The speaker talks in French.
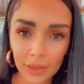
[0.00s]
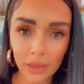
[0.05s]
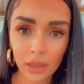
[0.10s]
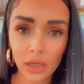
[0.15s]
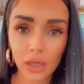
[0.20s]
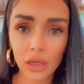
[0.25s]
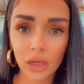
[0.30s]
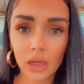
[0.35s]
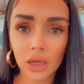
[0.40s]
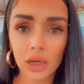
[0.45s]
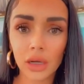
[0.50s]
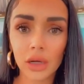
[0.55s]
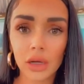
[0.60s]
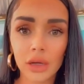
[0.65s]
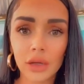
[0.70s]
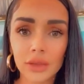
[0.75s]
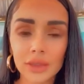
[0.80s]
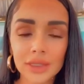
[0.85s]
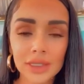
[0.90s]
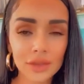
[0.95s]

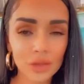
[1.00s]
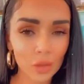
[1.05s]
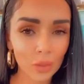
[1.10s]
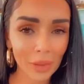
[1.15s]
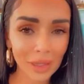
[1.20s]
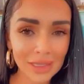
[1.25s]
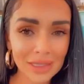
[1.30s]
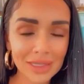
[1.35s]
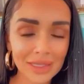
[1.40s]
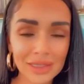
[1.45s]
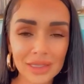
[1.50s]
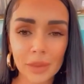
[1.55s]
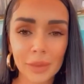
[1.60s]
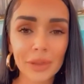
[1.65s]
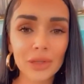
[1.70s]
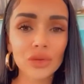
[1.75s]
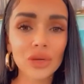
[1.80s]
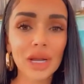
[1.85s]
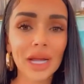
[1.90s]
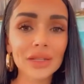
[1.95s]
Euh, ce qui se passe, ça s'appelle
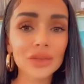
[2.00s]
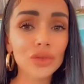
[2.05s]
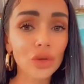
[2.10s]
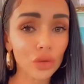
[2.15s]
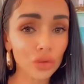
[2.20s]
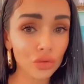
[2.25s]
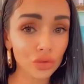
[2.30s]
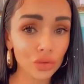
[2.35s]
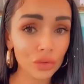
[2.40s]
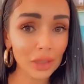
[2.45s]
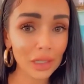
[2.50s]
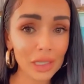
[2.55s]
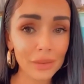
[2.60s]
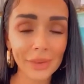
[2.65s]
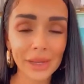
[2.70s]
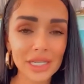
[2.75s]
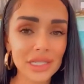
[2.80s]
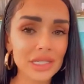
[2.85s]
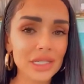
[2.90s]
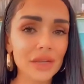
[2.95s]
de la torture.
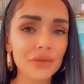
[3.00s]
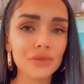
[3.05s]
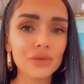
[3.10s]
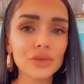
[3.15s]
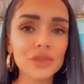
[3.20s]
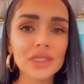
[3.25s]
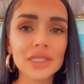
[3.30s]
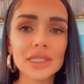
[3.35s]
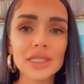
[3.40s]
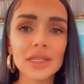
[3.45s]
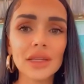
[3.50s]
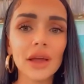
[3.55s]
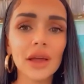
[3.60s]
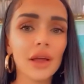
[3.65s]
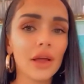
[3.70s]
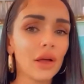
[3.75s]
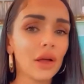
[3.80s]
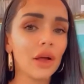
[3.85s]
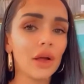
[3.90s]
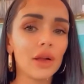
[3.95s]
Imaginez-vous si
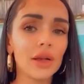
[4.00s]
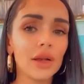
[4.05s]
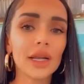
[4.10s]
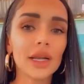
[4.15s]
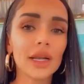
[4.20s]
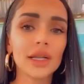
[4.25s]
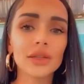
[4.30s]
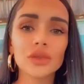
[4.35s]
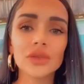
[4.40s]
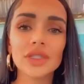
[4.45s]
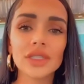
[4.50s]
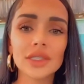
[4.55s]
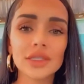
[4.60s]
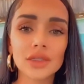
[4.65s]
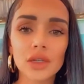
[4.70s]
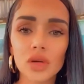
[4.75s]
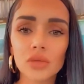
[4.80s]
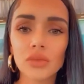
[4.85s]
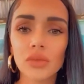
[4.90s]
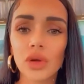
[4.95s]
euh, l'un de ces
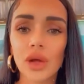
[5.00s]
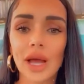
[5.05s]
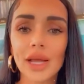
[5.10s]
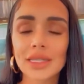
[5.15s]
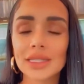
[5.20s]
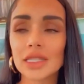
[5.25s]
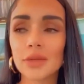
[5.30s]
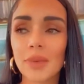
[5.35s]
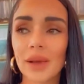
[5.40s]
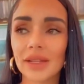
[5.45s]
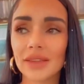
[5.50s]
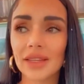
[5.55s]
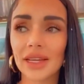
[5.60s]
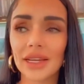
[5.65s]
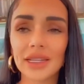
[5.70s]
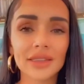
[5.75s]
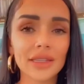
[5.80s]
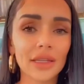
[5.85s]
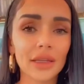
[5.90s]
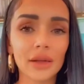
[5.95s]
hommes euh, assis par terre
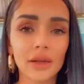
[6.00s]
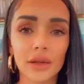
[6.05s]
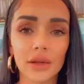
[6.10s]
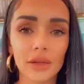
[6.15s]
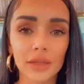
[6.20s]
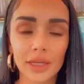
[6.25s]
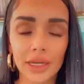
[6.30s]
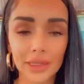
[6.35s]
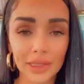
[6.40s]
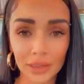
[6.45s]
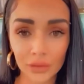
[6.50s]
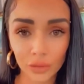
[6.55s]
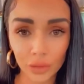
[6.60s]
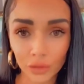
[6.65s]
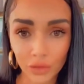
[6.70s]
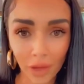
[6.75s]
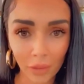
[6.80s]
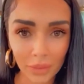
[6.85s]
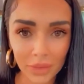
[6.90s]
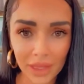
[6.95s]
était quelqu'un de votre
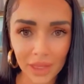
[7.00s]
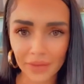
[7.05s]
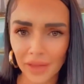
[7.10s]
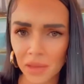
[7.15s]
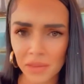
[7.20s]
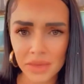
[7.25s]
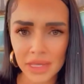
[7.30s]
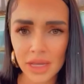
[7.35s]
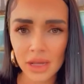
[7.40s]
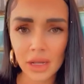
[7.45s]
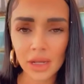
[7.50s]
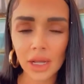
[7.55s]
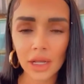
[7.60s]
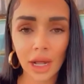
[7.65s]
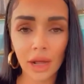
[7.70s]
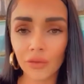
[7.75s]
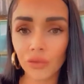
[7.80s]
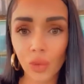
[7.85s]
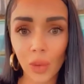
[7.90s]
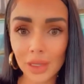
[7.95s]
famille, un ami,
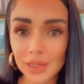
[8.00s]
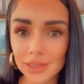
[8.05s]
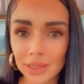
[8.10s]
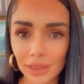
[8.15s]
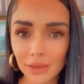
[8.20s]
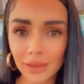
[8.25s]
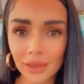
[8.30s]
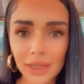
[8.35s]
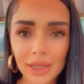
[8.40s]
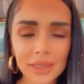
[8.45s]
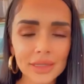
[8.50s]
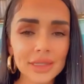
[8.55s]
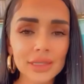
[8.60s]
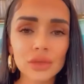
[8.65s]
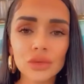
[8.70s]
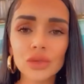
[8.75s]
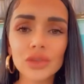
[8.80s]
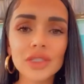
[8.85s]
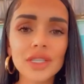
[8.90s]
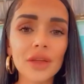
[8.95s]
un voisin. Si une
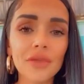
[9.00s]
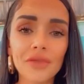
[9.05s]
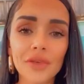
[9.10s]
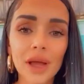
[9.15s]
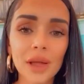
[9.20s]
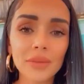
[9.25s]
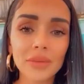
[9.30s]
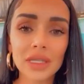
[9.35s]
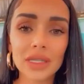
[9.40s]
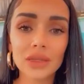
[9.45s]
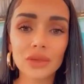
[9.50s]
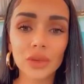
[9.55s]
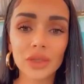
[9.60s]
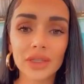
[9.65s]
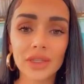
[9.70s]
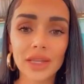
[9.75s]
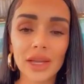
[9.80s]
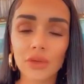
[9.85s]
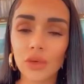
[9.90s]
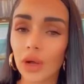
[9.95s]
de ces femmes qui
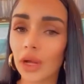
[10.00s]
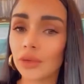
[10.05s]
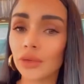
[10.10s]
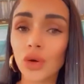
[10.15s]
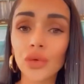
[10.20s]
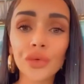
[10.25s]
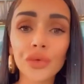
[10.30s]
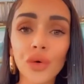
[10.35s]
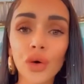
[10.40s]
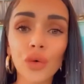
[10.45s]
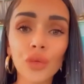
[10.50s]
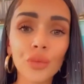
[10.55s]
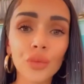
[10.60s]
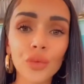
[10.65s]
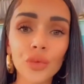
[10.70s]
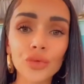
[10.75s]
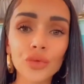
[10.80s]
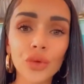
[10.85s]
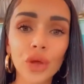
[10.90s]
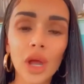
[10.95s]
souhaitait avoir un enfant au
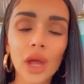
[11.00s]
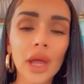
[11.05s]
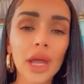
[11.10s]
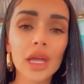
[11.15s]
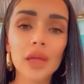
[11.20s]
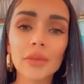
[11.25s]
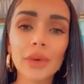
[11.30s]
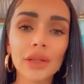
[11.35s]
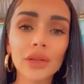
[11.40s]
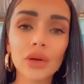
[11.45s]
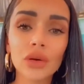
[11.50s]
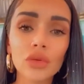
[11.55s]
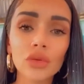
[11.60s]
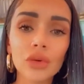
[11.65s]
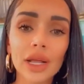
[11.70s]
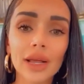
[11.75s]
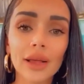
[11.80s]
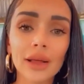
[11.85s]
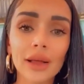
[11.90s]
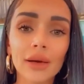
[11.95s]
monde, eh ben non,
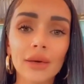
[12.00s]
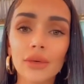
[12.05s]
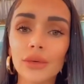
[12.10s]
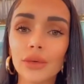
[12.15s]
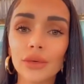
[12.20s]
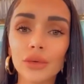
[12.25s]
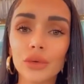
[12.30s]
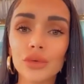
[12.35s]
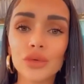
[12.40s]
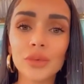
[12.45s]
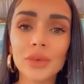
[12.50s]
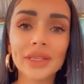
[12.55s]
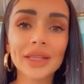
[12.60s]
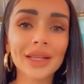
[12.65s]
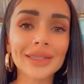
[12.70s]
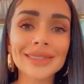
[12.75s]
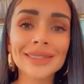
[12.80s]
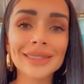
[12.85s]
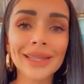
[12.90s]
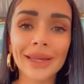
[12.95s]
on, on lui mettait un
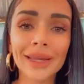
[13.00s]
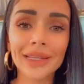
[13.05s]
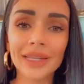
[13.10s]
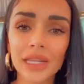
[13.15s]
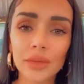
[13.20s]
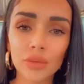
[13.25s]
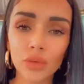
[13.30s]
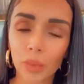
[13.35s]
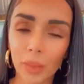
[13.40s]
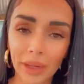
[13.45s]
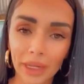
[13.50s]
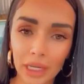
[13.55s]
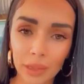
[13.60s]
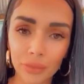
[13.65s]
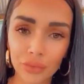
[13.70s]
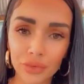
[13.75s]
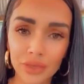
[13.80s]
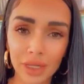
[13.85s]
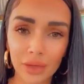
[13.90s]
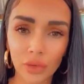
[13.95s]
stérilet pour pas qu'elle
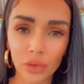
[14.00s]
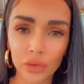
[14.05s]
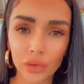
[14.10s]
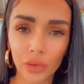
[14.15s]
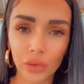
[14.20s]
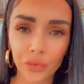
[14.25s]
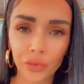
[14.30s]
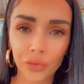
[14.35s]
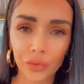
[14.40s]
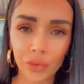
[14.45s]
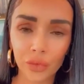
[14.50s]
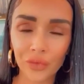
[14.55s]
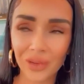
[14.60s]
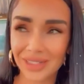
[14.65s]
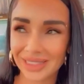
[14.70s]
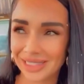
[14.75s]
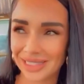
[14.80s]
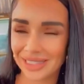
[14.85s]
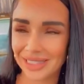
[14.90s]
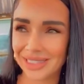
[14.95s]
puisse avoir d'enfant. Enfin,
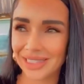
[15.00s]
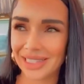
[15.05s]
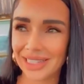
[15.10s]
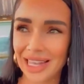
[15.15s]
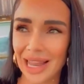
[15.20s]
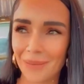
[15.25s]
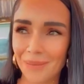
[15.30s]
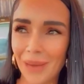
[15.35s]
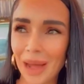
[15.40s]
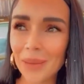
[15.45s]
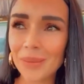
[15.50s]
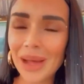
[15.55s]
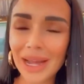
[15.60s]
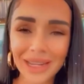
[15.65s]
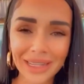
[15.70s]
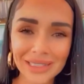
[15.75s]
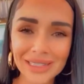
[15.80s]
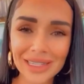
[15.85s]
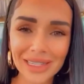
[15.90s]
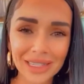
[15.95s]
c'est de la
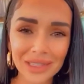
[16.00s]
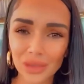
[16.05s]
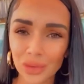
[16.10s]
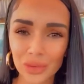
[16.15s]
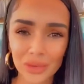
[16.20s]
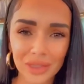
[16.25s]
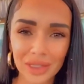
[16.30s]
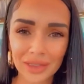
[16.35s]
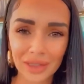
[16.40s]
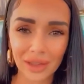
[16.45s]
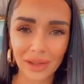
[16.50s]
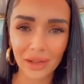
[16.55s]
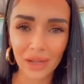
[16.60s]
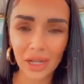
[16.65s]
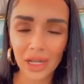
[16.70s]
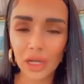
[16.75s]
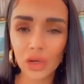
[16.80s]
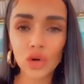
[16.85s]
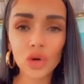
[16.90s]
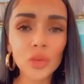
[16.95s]
barbarie. Qu'est-ce que c'est ça
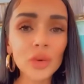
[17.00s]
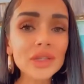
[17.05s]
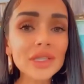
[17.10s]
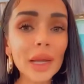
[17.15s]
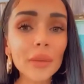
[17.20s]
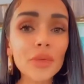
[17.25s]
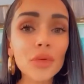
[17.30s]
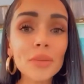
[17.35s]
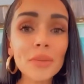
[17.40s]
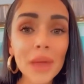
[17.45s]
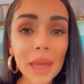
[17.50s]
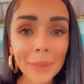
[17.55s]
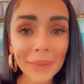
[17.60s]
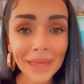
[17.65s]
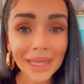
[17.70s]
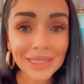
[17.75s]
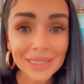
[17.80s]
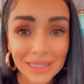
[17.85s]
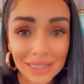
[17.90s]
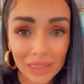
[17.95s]
Comment ça peut même
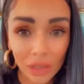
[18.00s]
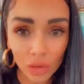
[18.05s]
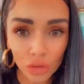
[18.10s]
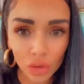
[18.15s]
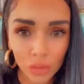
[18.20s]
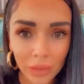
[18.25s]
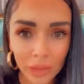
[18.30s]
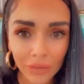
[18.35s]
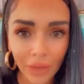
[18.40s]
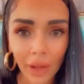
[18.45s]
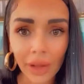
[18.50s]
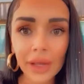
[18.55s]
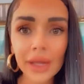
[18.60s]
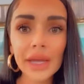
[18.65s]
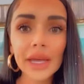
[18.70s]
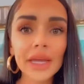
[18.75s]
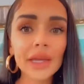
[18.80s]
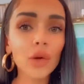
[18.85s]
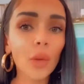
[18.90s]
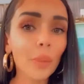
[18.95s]
exister en 2020
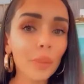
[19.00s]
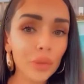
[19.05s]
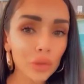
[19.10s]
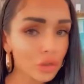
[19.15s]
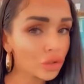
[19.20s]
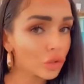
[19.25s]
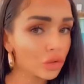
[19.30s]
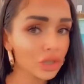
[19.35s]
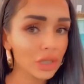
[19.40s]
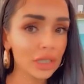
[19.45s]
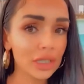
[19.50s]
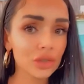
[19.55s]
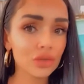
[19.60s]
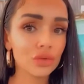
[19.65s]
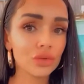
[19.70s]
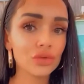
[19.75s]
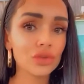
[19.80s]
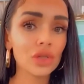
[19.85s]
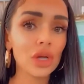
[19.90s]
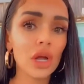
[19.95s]
Et on peut changer les
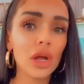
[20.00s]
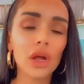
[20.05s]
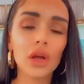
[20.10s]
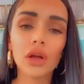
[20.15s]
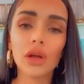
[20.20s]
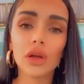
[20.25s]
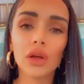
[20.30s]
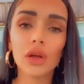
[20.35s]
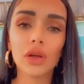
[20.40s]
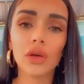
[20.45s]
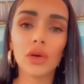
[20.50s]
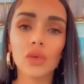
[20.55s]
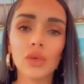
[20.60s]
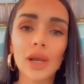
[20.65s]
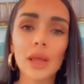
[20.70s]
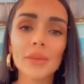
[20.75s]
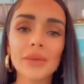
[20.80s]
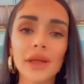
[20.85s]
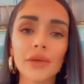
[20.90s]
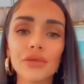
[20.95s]
choses. Euh, on
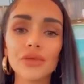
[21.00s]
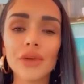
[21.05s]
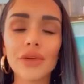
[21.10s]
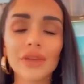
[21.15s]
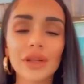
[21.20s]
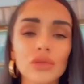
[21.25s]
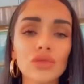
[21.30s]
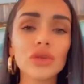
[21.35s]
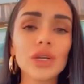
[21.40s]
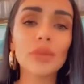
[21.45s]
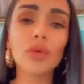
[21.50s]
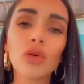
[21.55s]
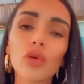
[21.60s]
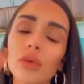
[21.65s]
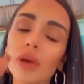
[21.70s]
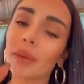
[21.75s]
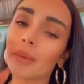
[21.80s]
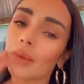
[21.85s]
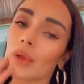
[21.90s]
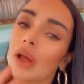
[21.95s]
l'a bien vu avec tous les
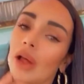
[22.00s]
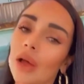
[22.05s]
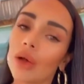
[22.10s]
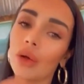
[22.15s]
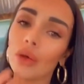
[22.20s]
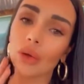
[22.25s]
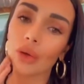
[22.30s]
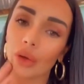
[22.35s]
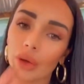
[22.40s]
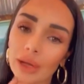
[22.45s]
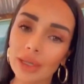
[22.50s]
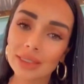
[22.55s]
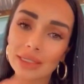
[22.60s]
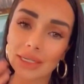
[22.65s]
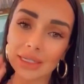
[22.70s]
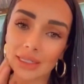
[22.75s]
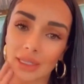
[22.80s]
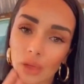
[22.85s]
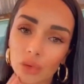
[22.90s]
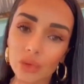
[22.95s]
problèmes euh,
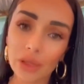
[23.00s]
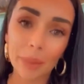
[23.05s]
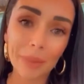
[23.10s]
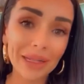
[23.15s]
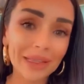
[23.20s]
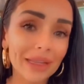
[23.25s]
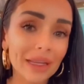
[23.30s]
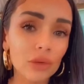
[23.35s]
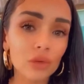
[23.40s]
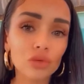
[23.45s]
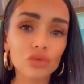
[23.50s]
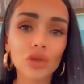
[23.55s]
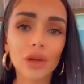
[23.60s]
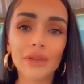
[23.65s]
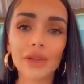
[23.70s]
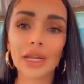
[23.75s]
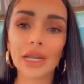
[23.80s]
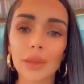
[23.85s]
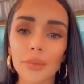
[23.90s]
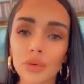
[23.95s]
raciaux qu'il y a eu il n'y a pas très longtemps
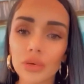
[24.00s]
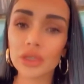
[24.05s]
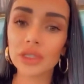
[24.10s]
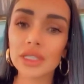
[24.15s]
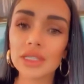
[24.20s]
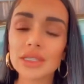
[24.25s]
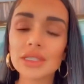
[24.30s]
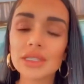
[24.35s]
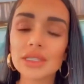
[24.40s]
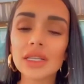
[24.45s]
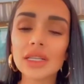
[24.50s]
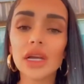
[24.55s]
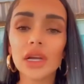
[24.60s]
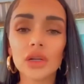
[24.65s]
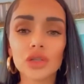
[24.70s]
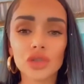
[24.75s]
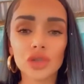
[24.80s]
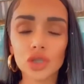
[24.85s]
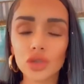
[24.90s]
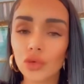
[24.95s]
avec la police,
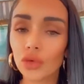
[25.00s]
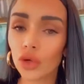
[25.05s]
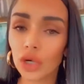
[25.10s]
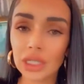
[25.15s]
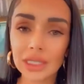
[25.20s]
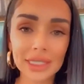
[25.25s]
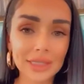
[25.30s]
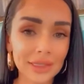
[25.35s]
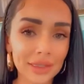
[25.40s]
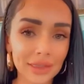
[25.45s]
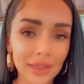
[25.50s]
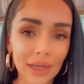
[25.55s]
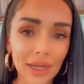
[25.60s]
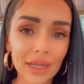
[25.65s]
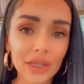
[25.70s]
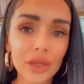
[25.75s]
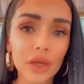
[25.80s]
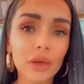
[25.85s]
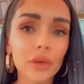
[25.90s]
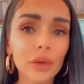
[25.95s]
George Floyd, etc.
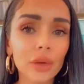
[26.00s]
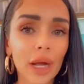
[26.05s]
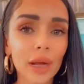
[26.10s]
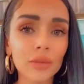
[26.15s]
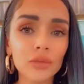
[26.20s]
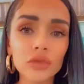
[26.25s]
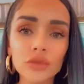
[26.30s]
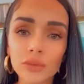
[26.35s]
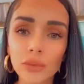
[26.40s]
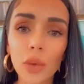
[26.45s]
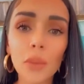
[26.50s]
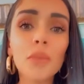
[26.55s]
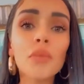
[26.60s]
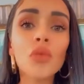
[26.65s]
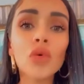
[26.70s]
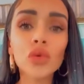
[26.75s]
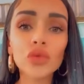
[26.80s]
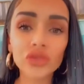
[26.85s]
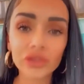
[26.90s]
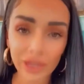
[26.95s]
Il y a eu un mouvement
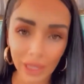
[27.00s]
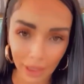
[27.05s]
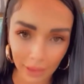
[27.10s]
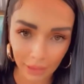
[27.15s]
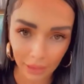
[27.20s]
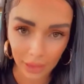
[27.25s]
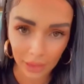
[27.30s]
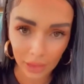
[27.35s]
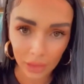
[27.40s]
mondial.